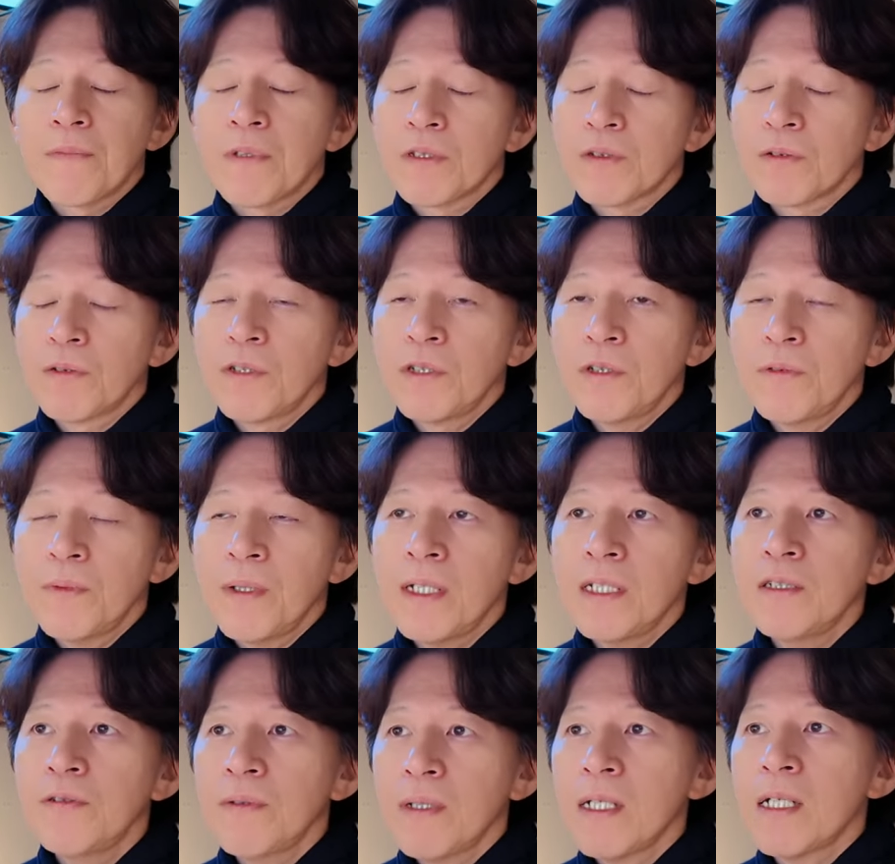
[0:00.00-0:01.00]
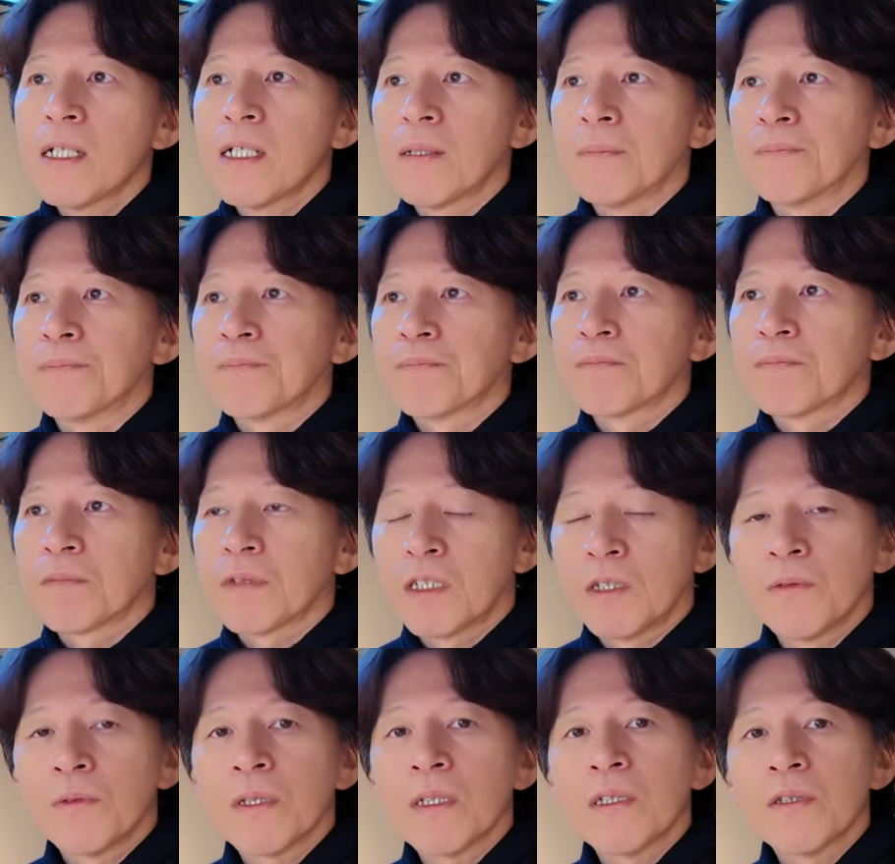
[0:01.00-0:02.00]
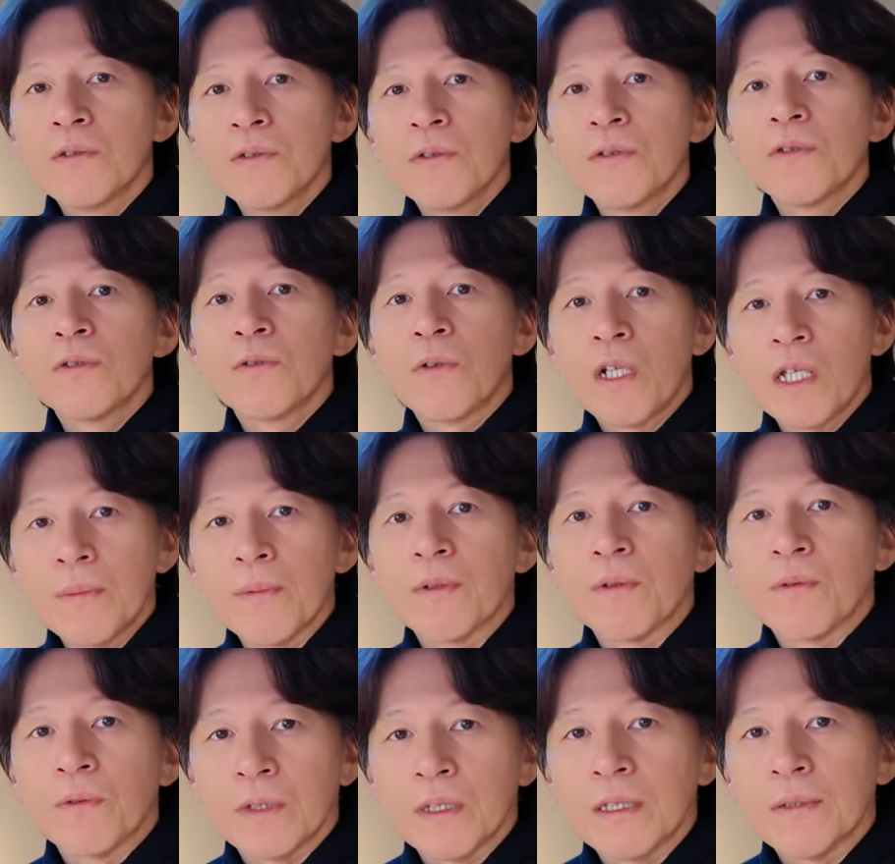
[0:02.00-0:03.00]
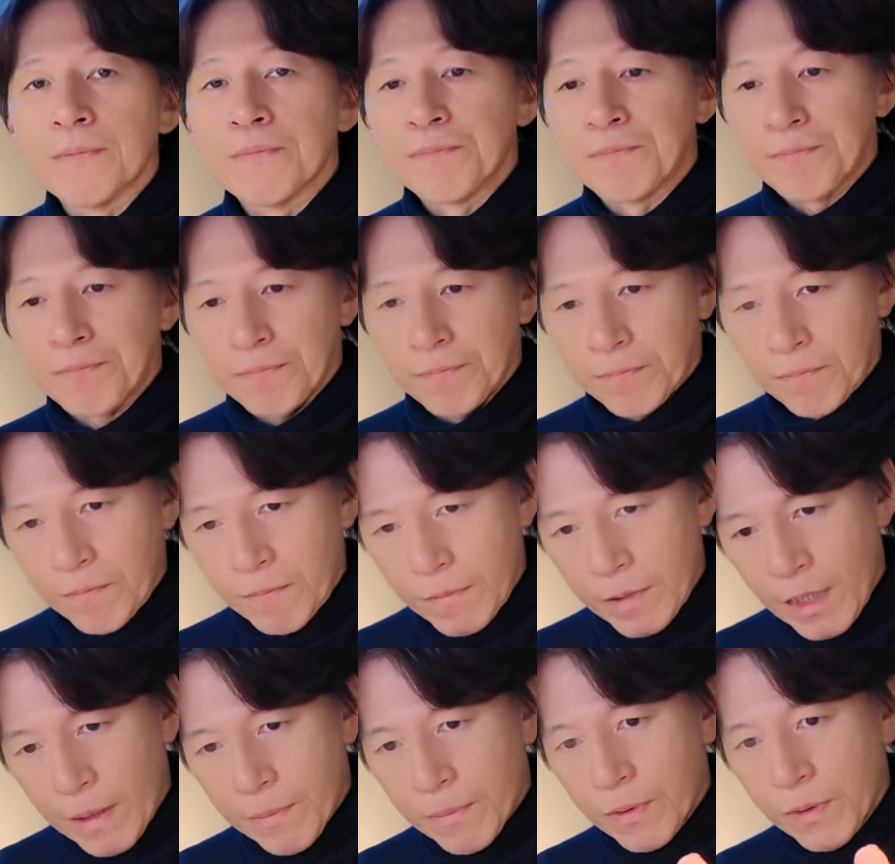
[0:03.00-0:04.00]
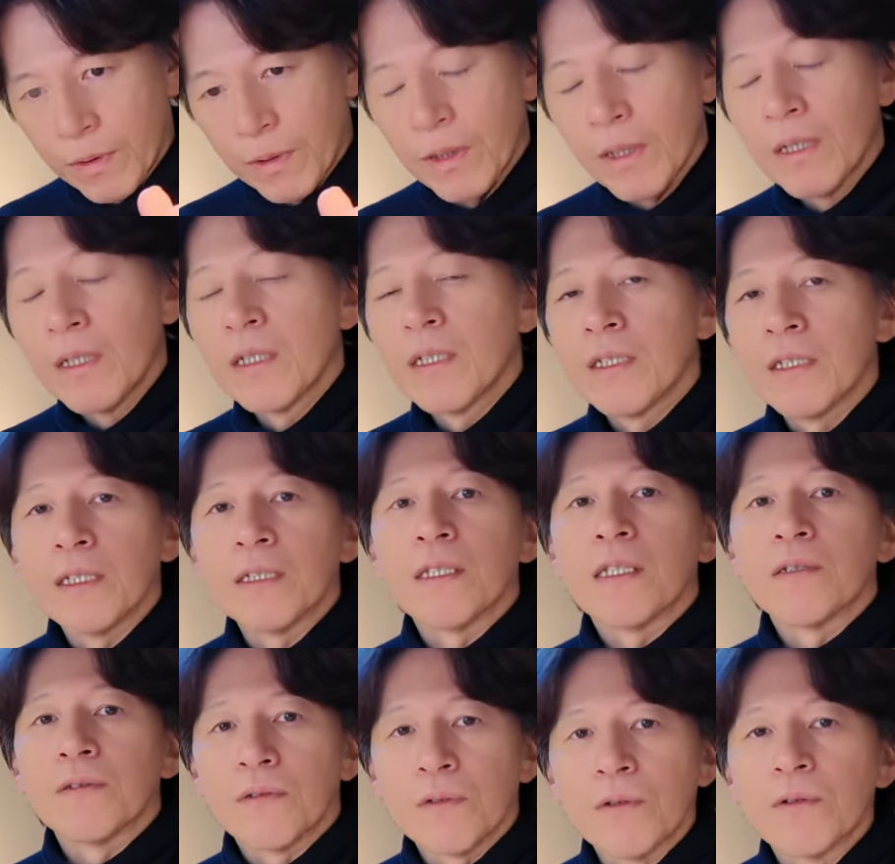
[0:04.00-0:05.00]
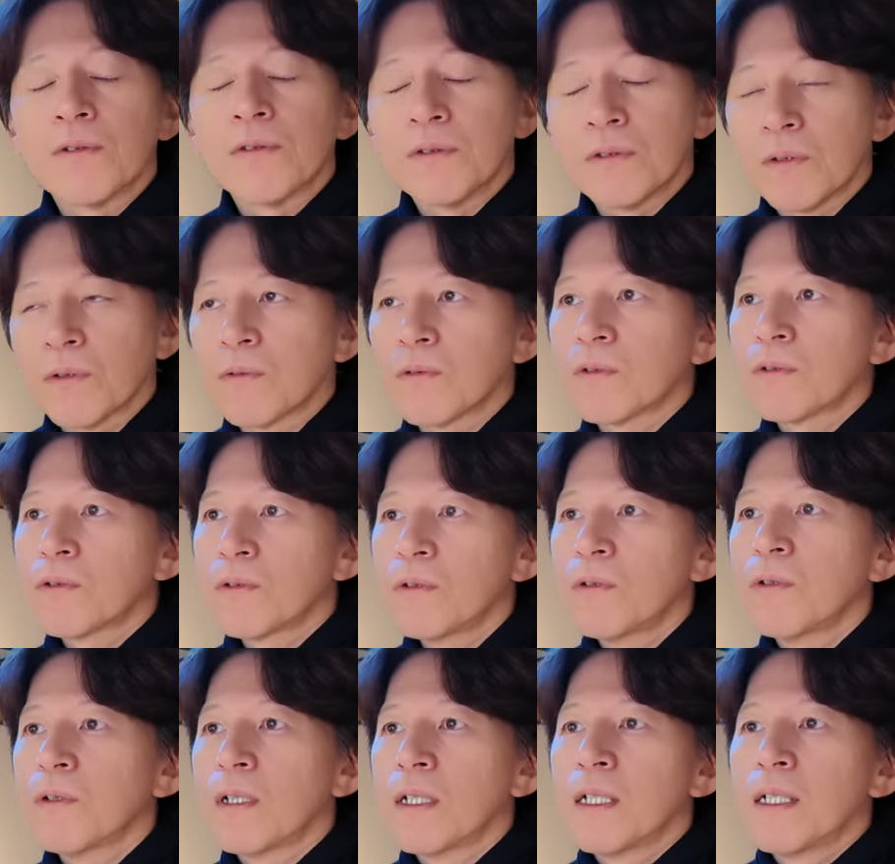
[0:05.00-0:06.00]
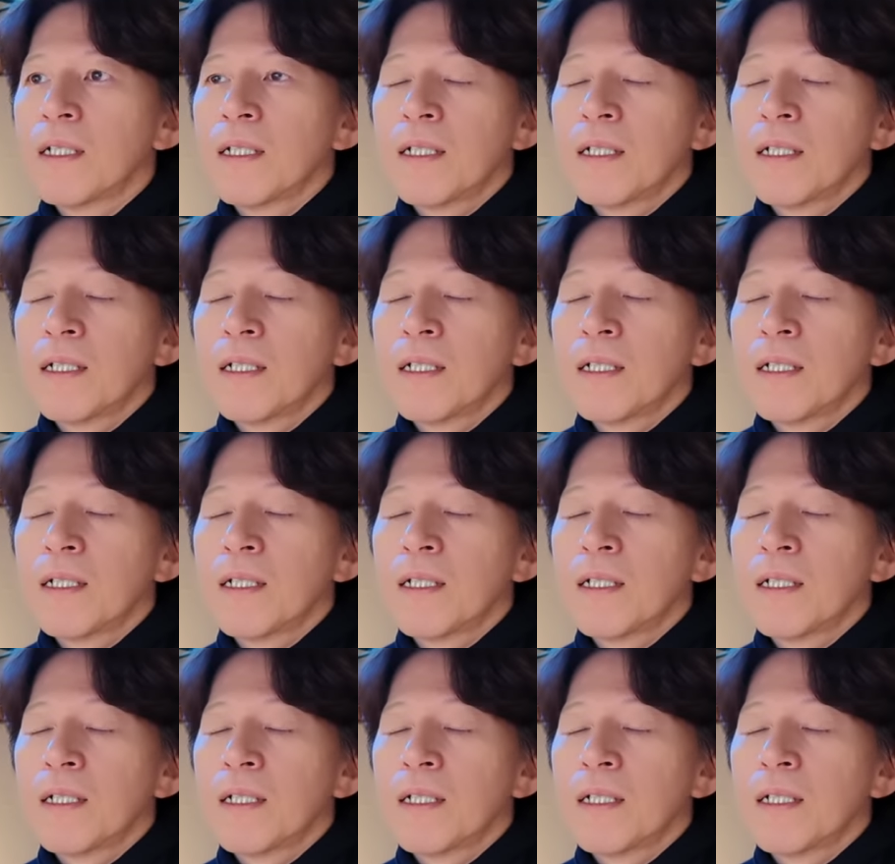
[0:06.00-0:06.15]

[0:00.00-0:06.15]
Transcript: 書類のファイルは、基本的に Google ドライブの方に全部入れてるというところと、